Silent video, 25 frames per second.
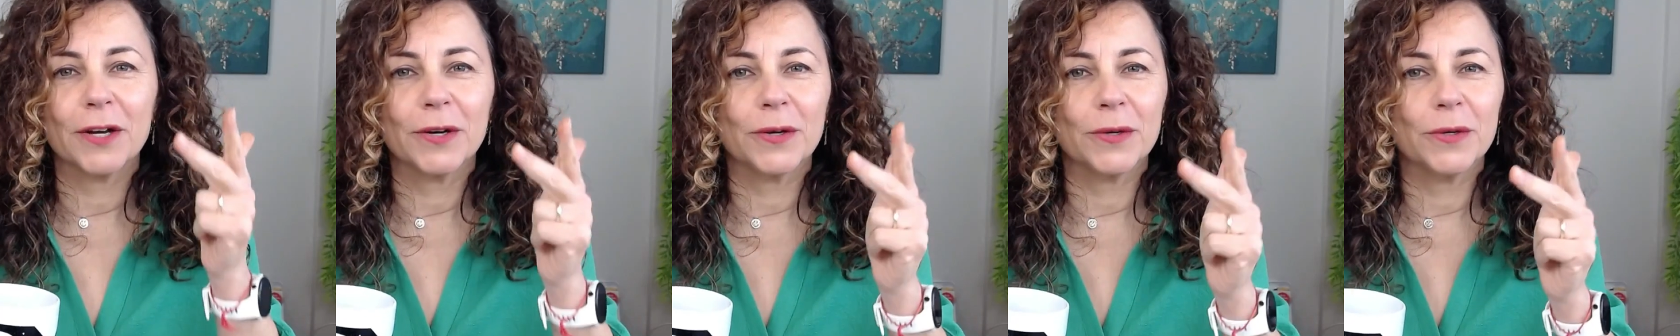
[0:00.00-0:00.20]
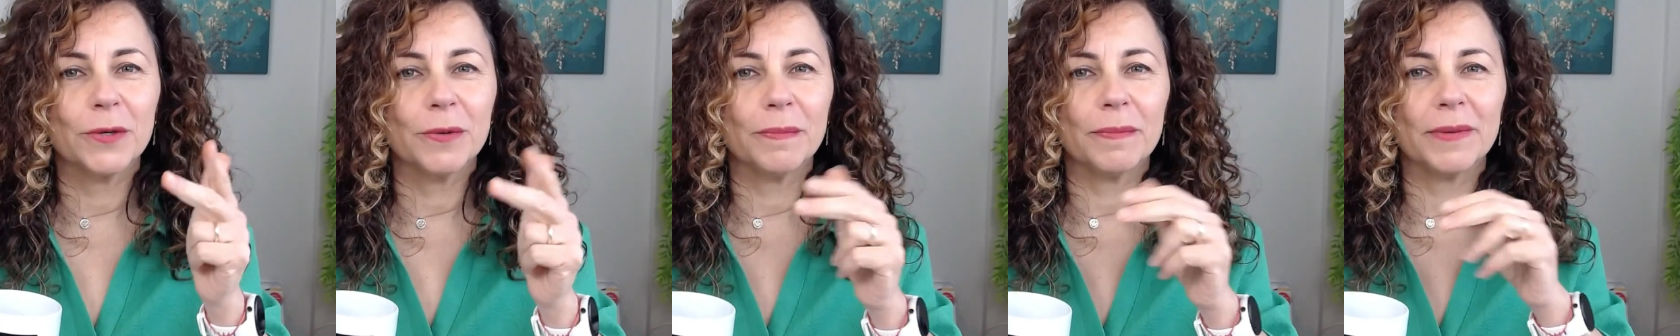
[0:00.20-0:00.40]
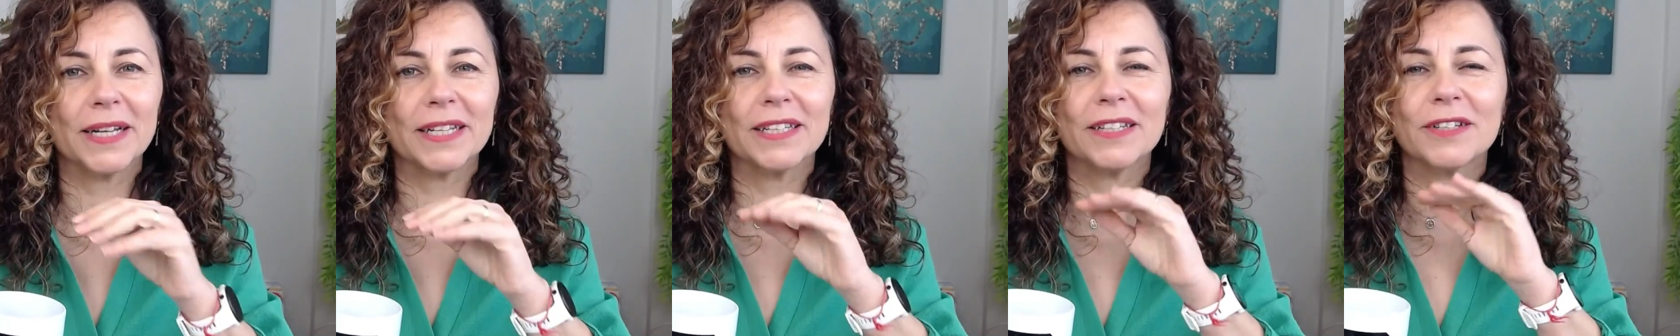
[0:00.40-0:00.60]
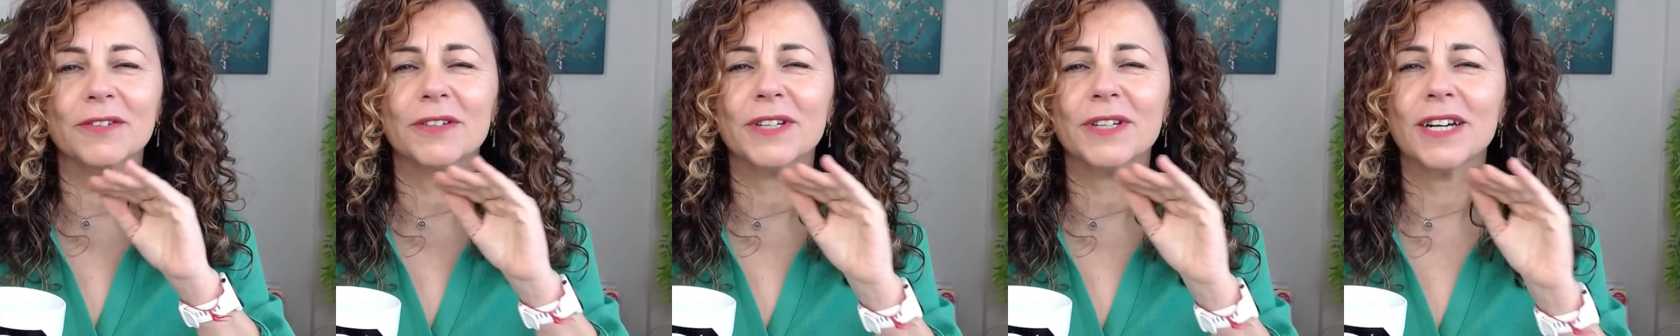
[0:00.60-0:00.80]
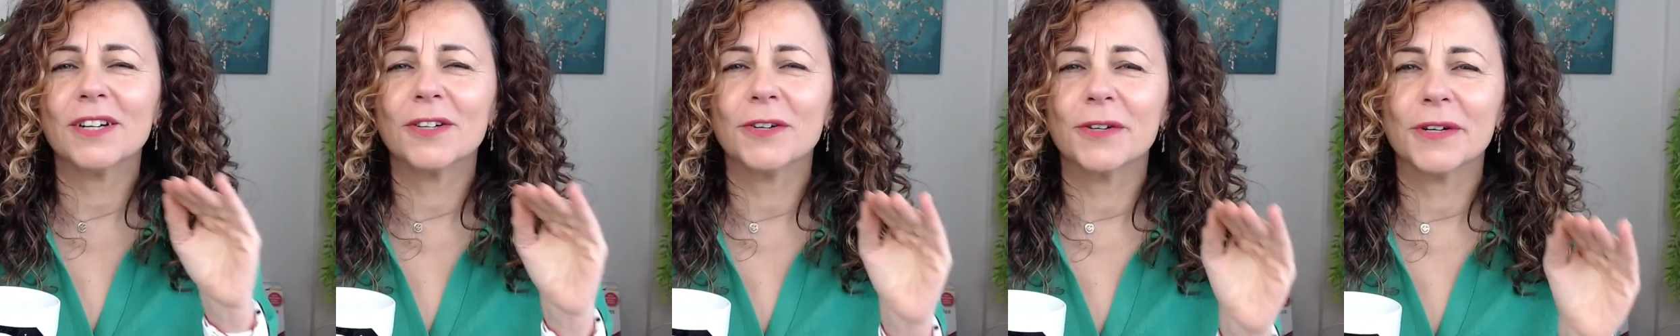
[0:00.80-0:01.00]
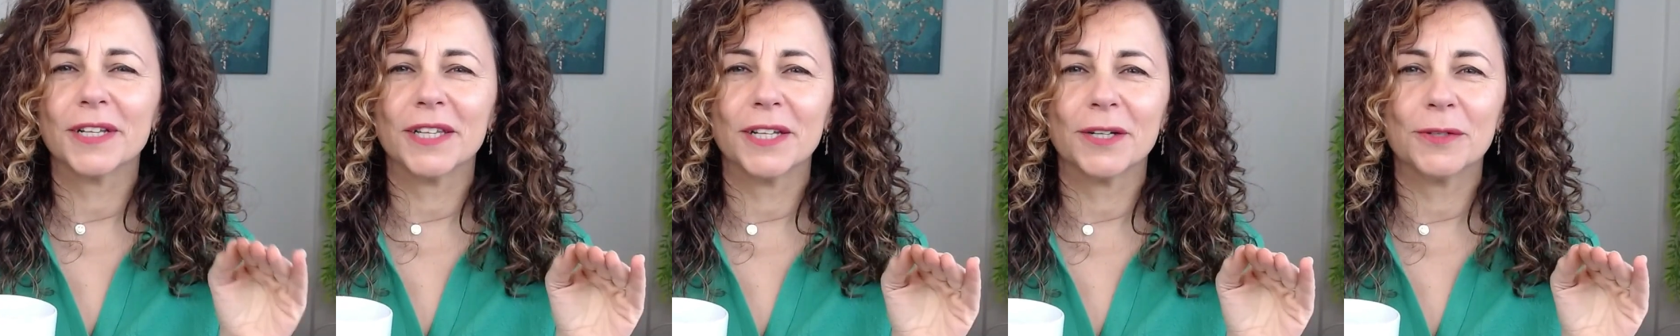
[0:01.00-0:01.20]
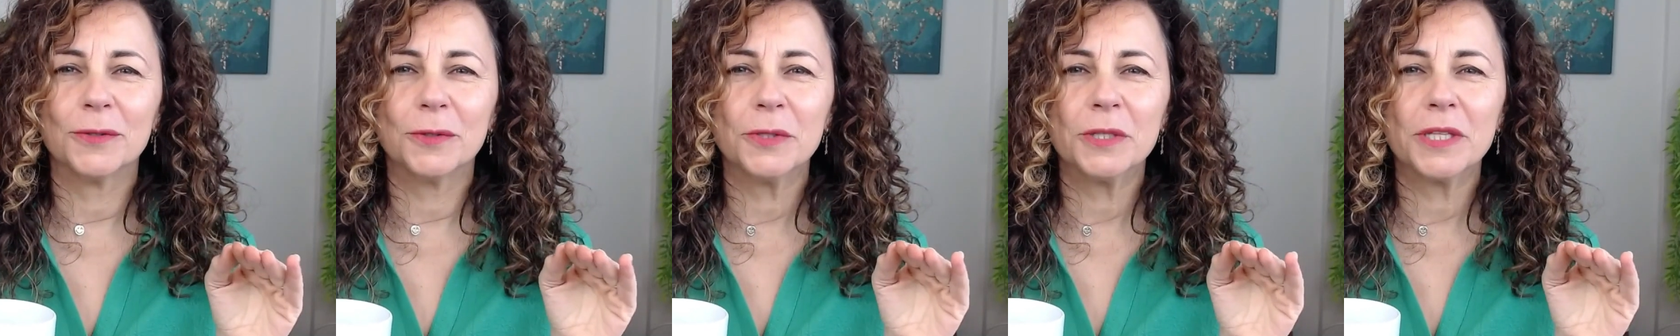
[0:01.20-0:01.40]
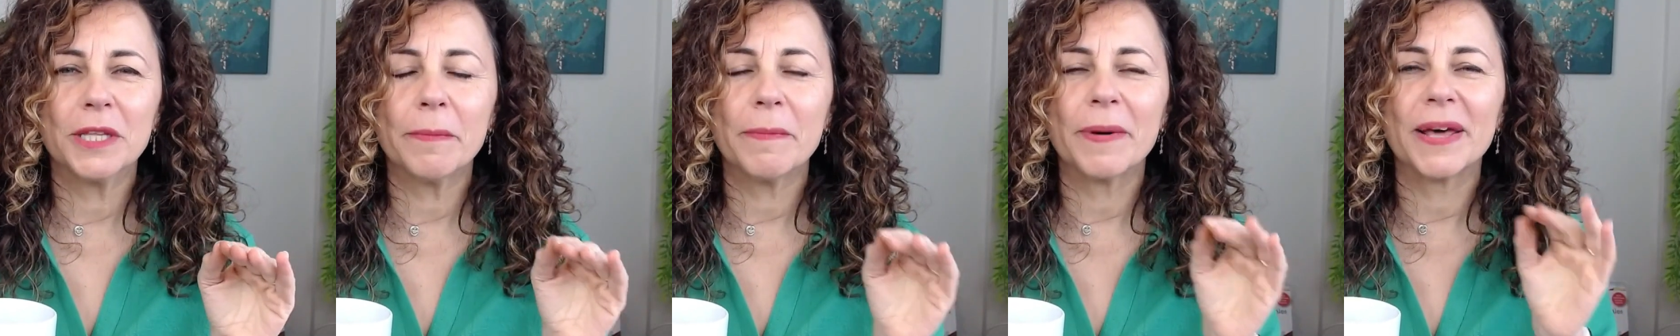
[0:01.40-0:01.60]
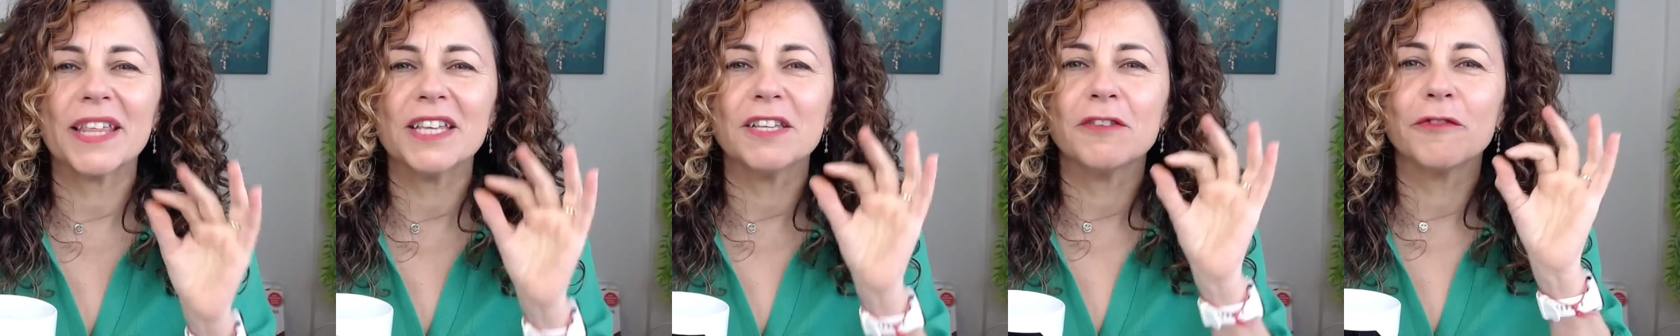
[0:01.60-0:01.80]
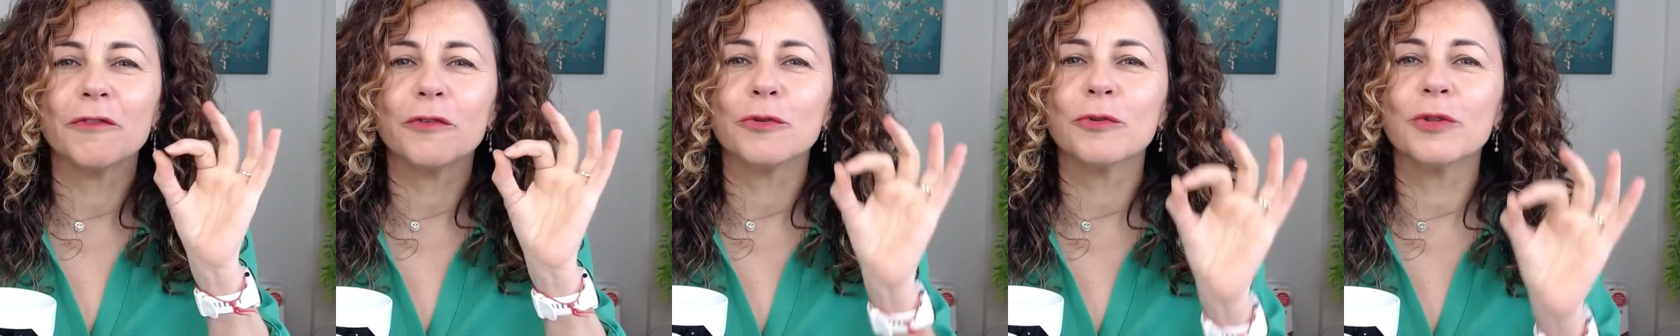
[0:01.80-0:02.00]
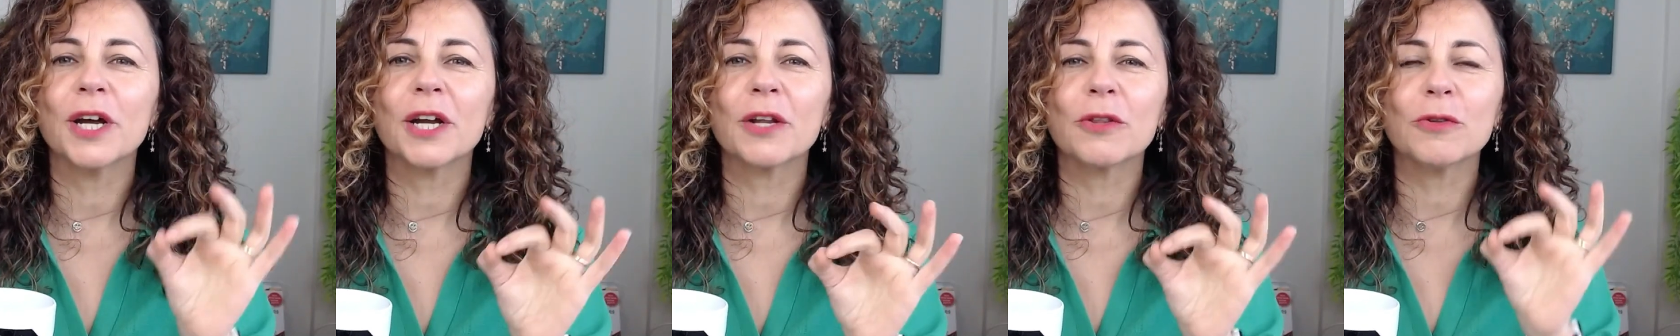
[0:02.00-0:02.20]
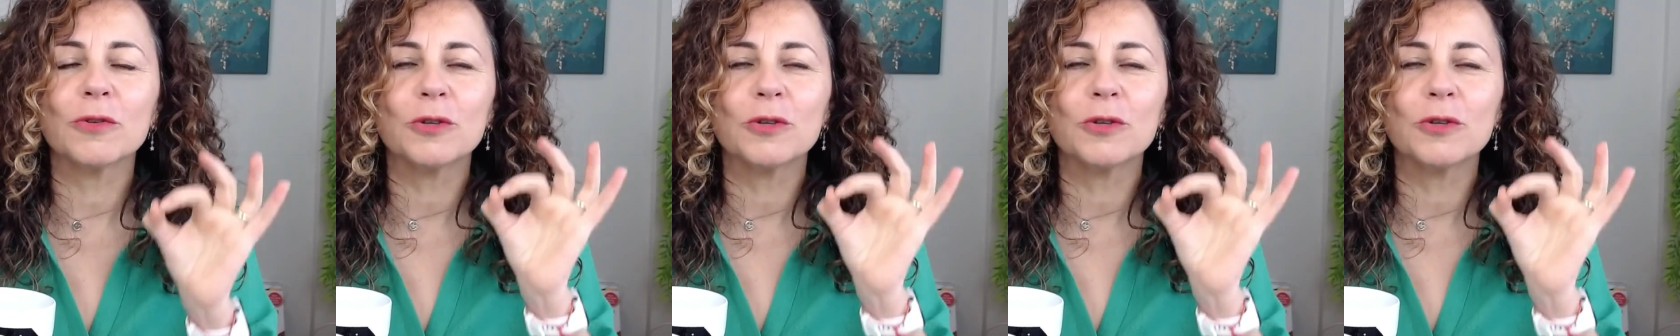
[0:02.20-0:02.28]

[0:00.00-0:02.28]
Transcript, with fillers: con un mate, con algo que te guste para disfrutar